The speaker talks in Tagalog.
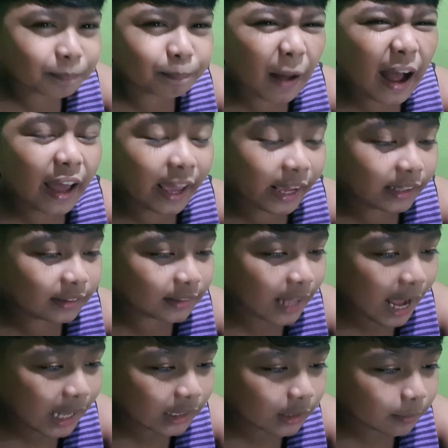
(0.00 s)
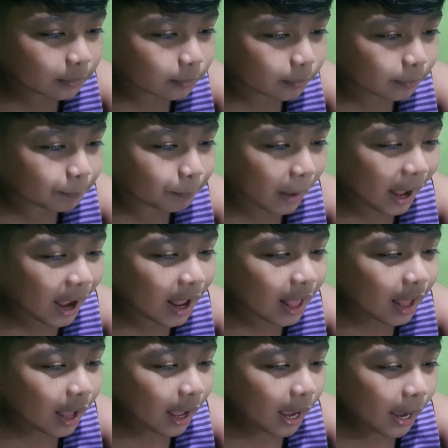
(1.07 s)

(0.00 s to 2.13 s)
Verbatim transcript: Pang 8 na at, pang,